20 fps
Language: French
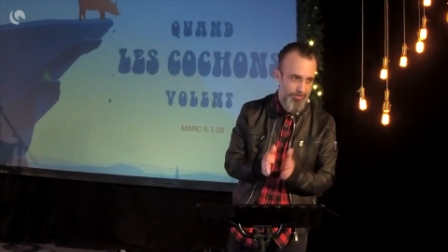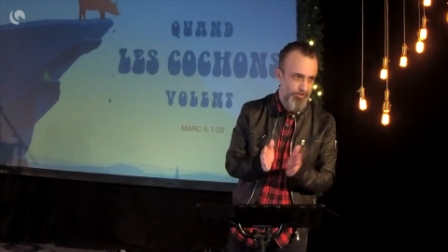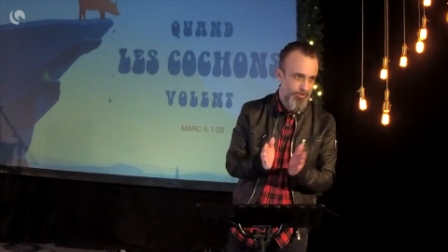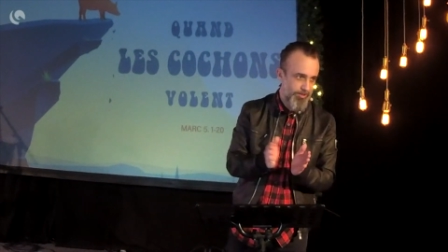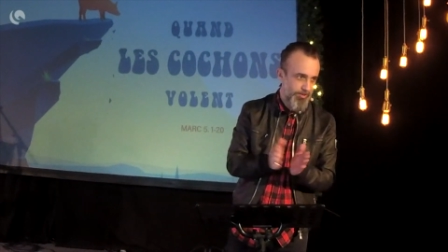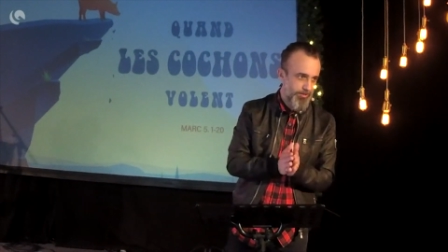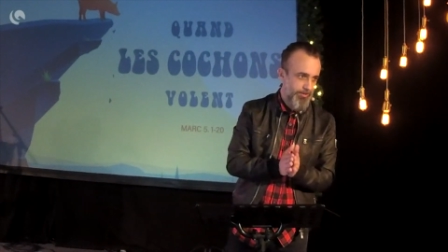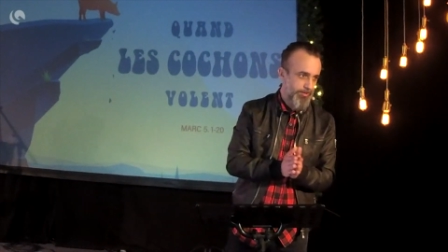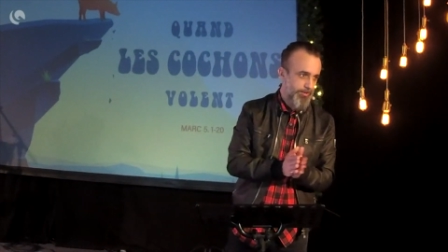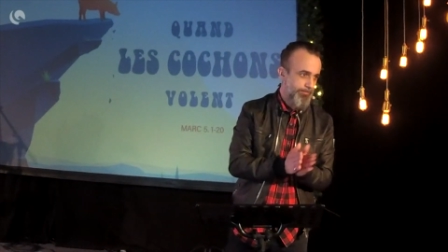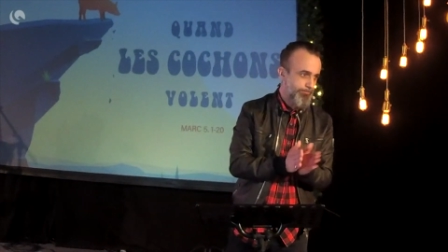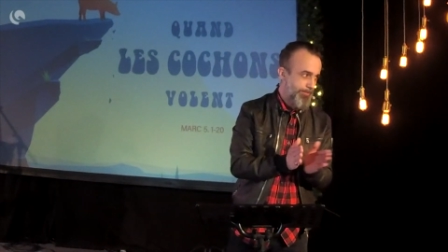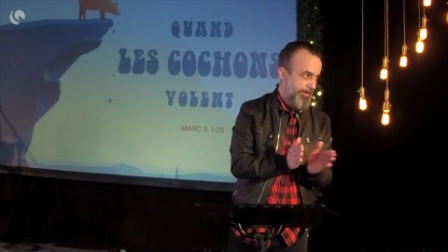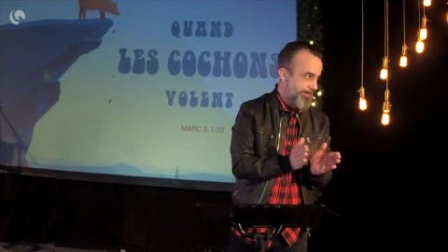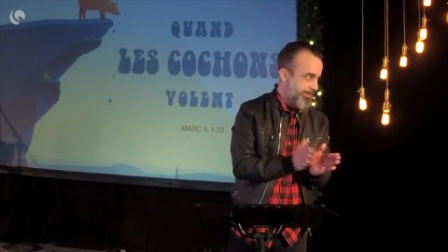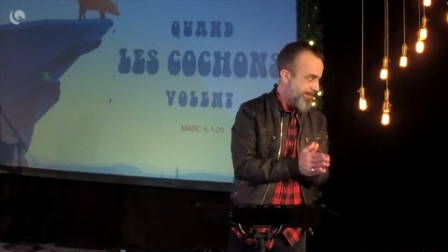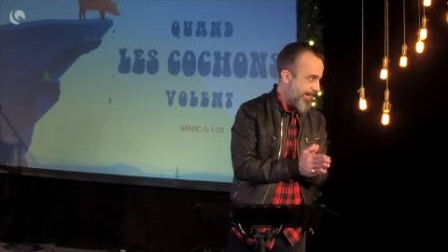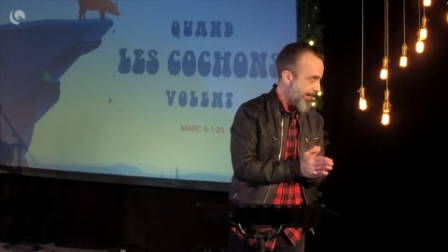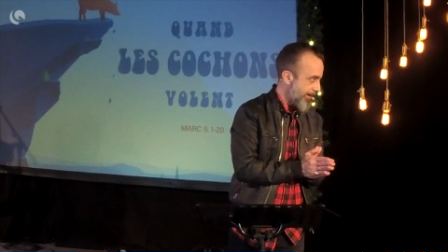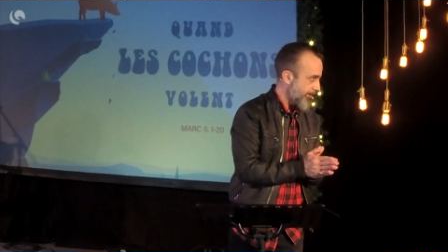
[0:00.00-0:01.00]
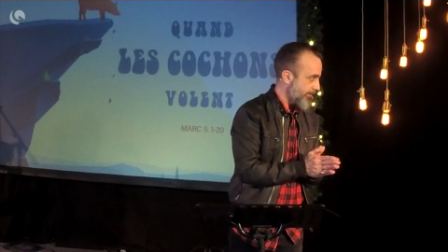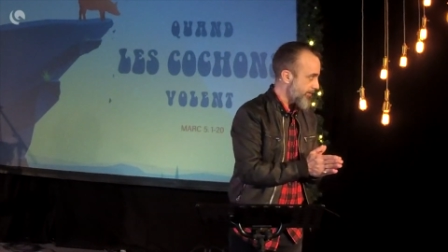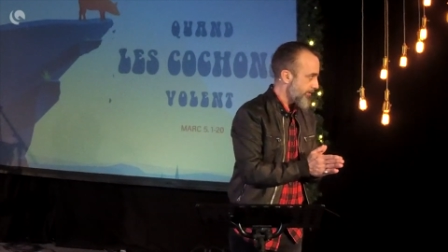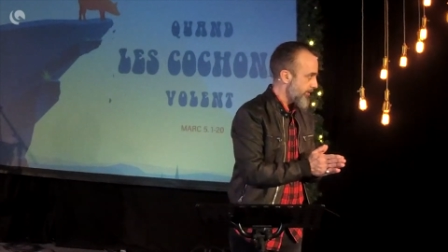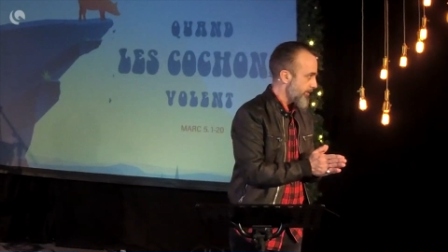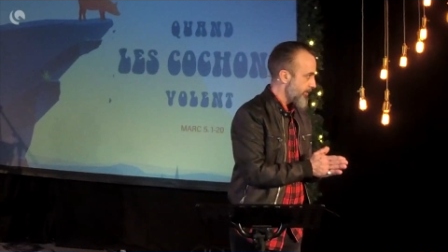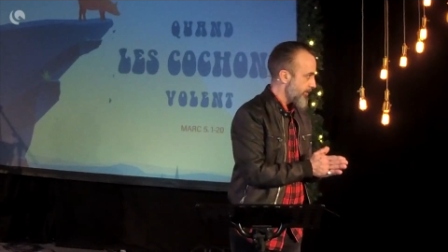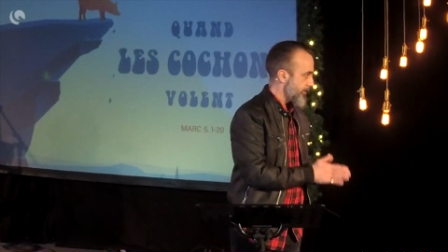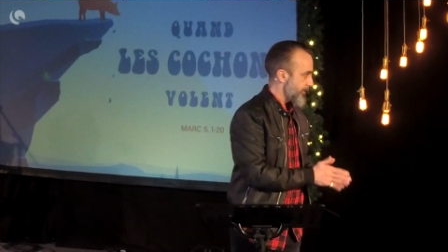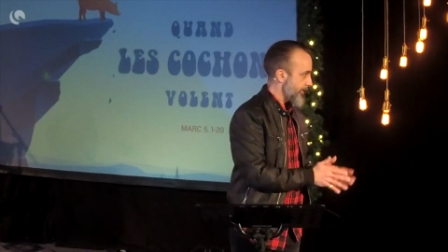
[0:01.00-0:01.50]
le grand spectacle.
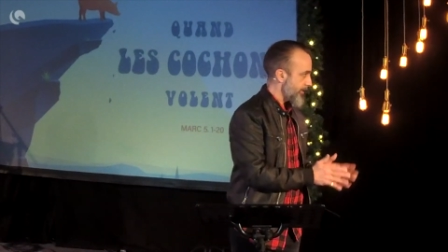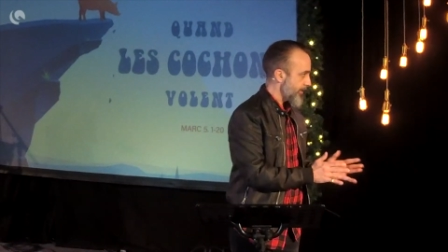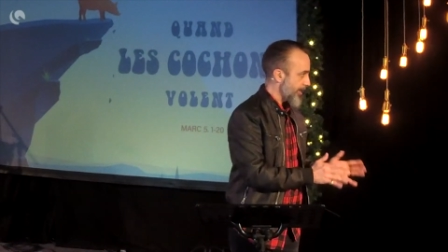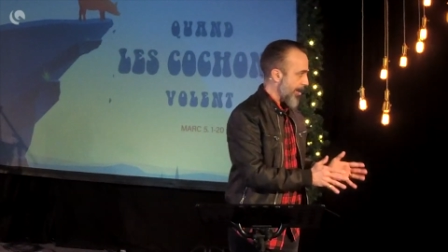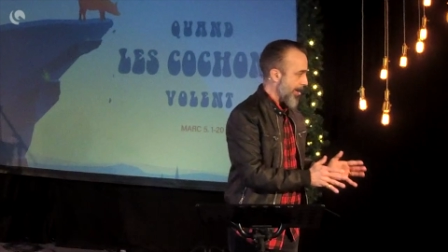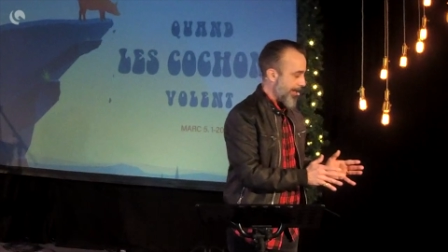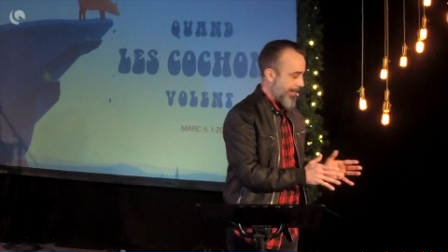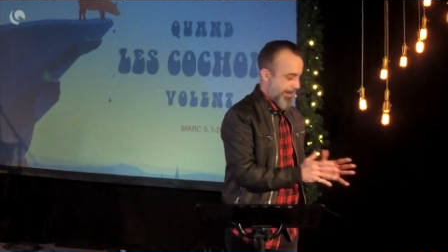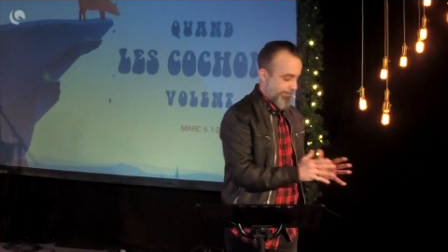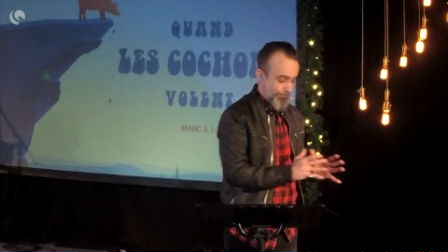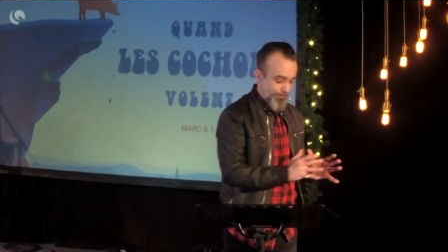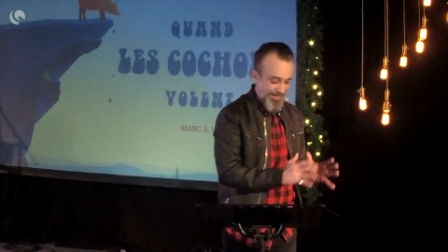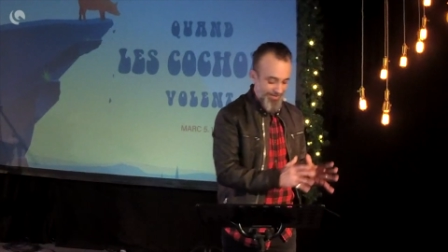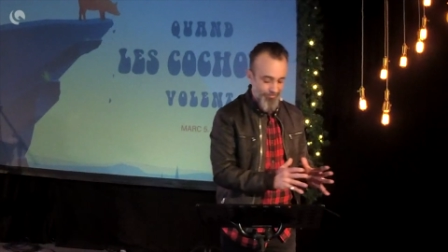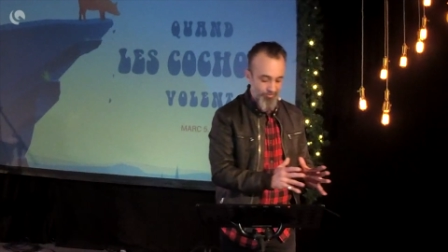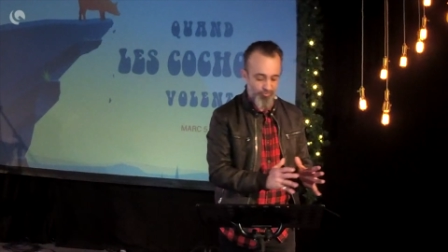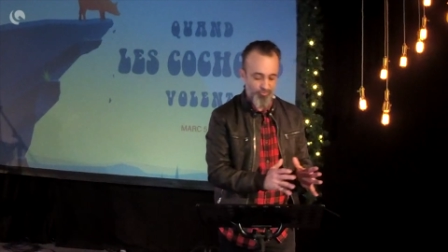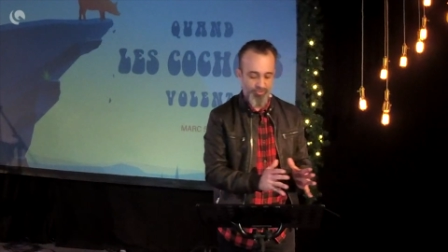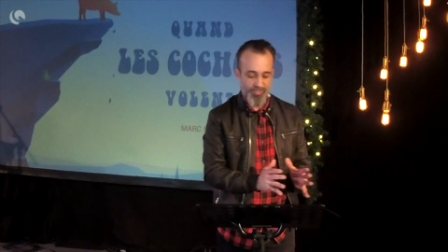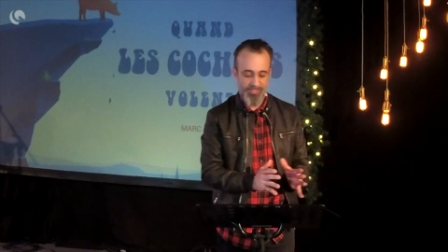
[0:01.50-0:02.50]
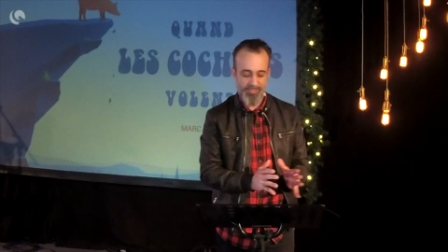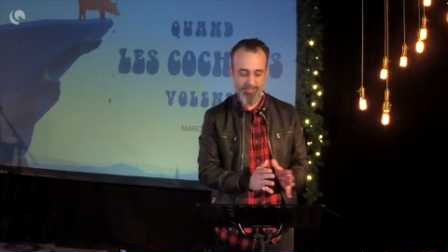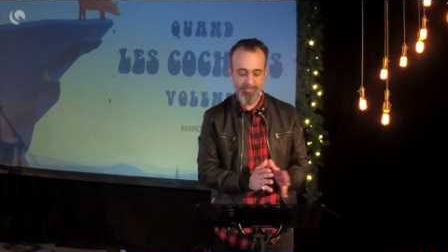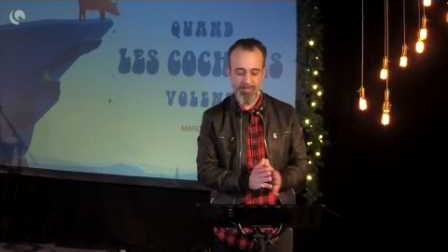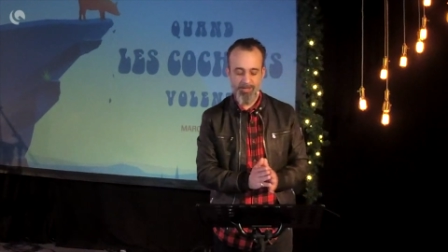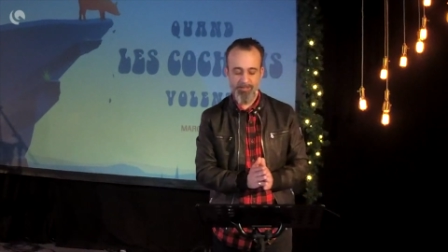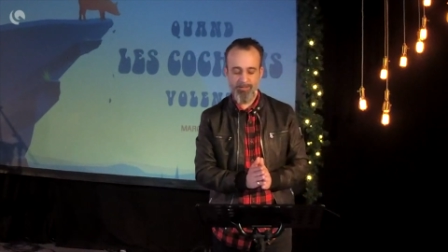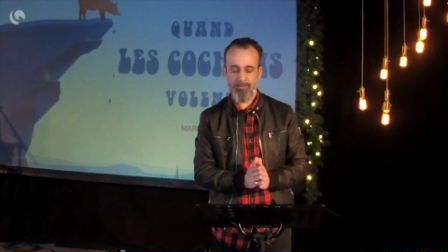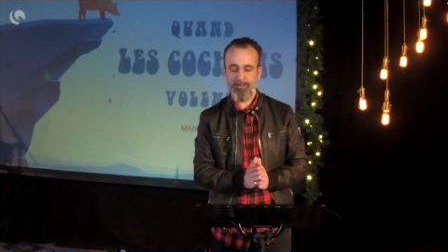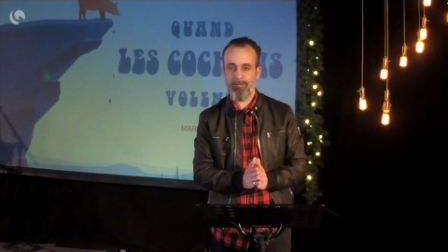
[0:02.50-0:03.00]
D'ailleurs, la, Bible nous dit
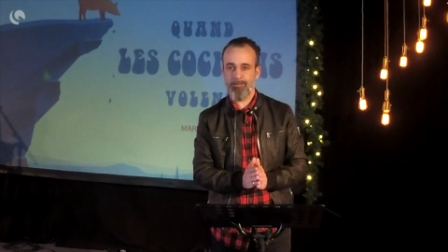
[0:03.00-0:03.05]
cela.